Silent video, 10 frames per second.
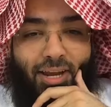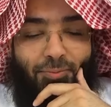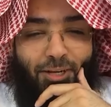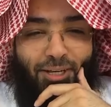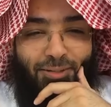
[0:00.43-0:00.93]

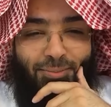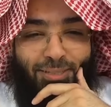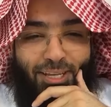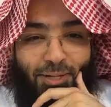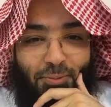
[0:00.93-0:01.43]
السلام
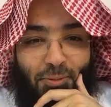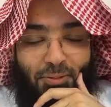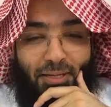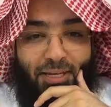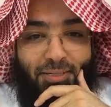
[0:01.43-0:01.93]
عليكم مساكم
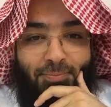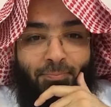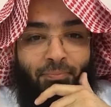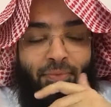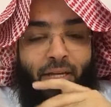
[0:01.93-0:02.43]
الله بالخير
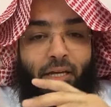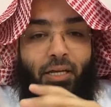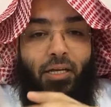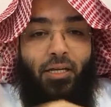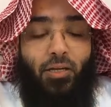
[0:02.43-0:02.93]

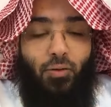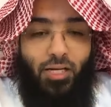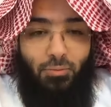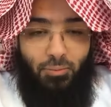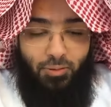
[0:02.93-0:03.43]

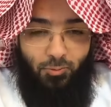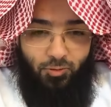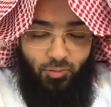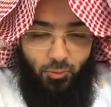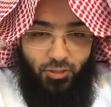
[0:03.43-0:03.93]
روى الإمام
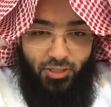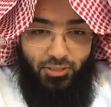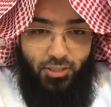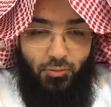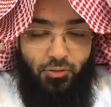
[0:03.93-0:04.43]
أحمد في
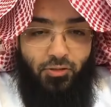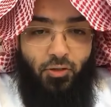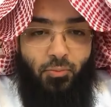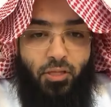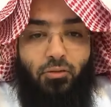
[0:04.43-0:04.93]
مسنده
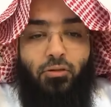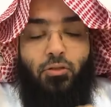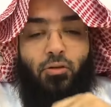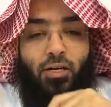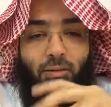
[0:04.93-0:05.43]
والترمذي في
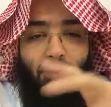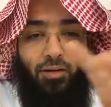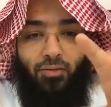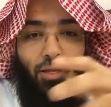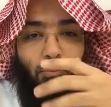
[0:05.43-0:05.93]
سننه
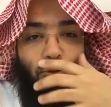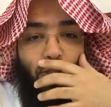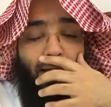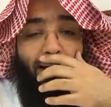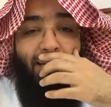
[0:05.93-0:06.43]
بألفاظ
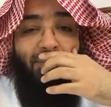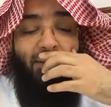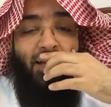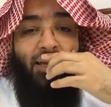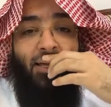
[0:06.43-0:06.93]

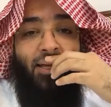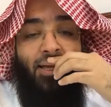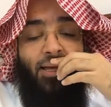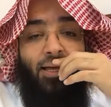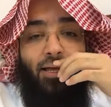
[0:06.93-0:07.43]
متقاربة
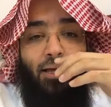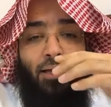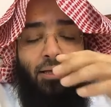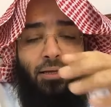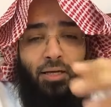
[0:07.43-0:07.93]

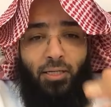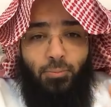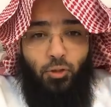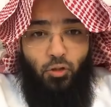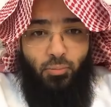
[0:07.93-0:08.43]
آه، عن
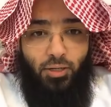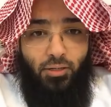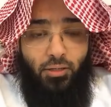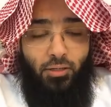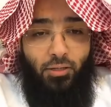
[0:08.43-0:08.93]
ابن
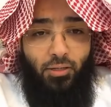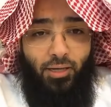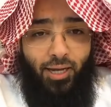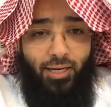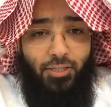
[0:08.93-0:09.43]
عمر
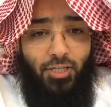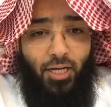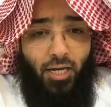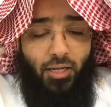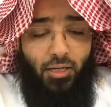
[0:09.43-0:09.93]
قال جاء
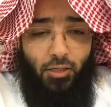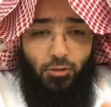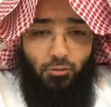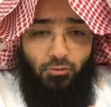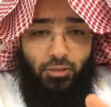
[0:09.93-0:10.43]

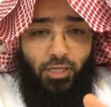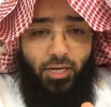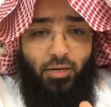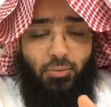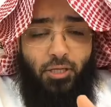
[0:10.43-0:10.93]
رجل إلى
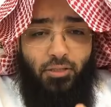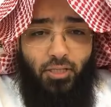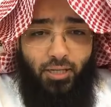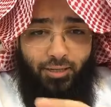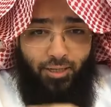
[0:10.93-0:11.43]
النبي
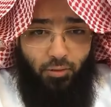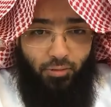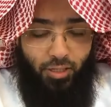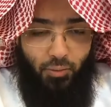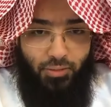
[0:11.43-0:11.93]
صلى
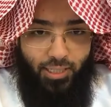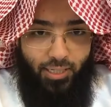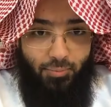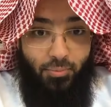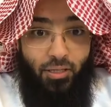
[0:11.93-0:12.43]
الله عليه
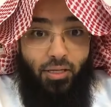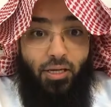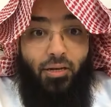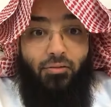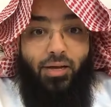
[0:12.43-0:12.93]
وسلم
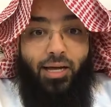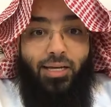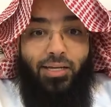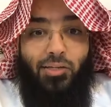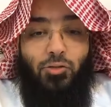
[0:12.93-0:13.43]

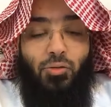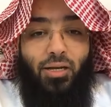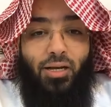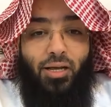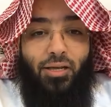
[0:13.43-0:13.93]
فقال يا رسول
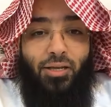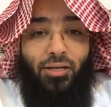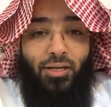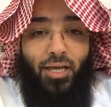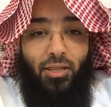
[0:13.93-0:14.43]
الله
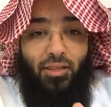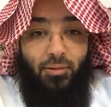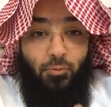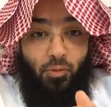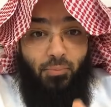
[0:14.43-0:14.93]
إني
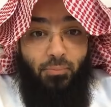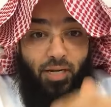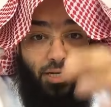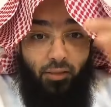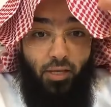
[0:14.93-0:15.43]
أذنبت
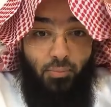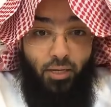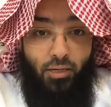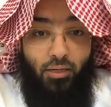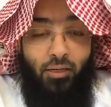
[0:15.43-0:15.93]
ذنبا
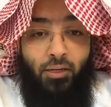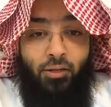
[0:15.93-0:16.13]
عظيما